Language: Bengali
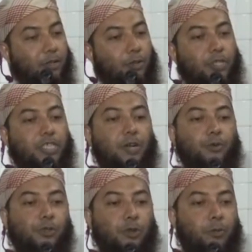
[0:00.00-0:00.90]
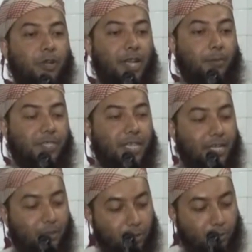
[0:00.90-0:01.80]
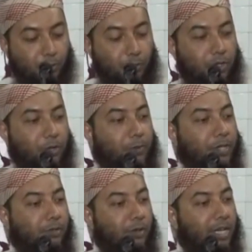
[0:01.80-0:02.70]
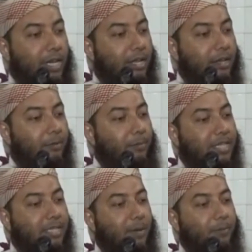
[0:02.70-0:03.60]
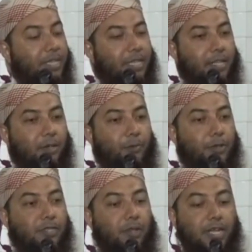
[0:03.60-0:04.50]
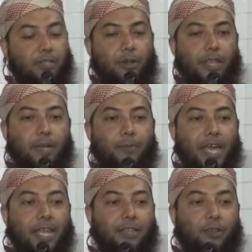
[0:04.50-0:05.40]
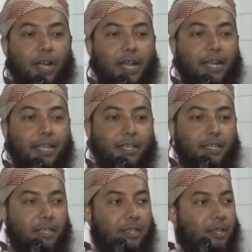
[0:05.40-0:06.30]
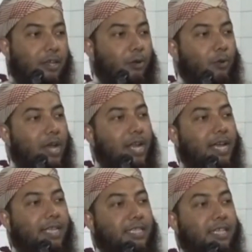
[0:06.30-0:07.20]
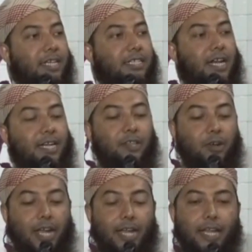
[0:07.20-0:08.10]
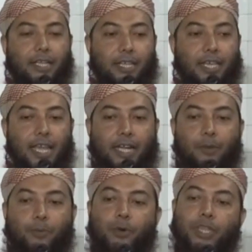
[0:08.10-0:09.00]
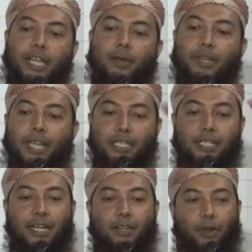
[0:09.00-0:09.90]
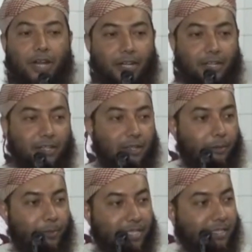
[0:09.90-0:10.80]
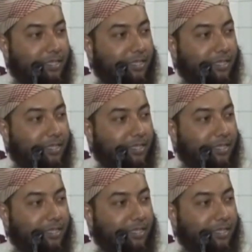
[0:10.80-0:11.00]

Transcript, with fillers: দশটা উসুল বললাম যে এই দশ উসুলের উপরে চললে বাস আপনি দিনের উপরে চলা সহজ এর বাইরে আর দরকার নাই কোরআন হাদিসের স্টাডি দরকার নাই এই একটা বই দিলাম এটা স্টাডি করেন বাস